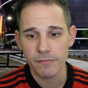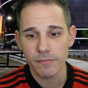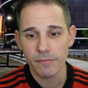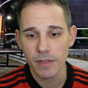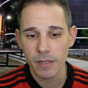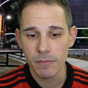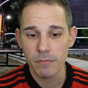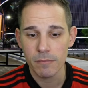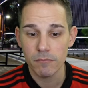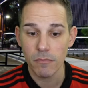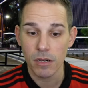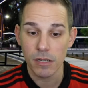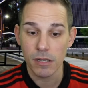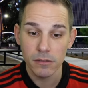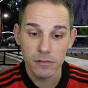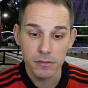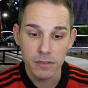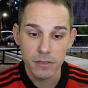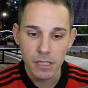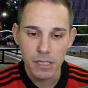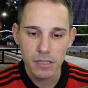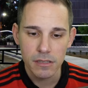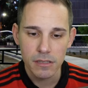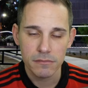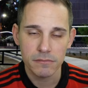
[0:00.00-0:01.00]
Bueno,
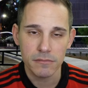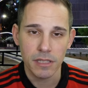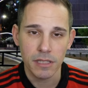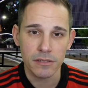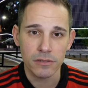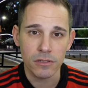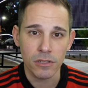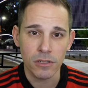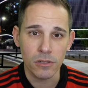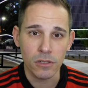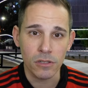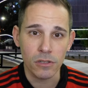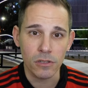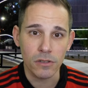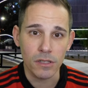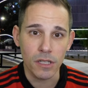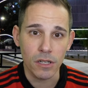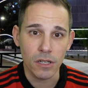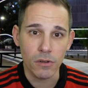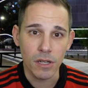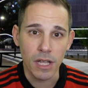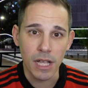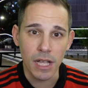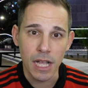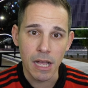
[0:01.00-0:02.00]
dentro de
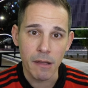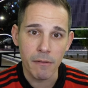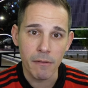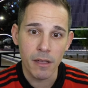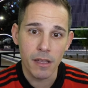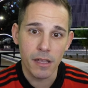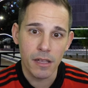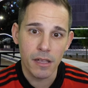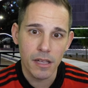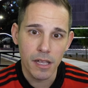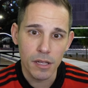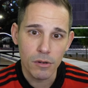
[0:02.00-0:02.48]
lo que cabe,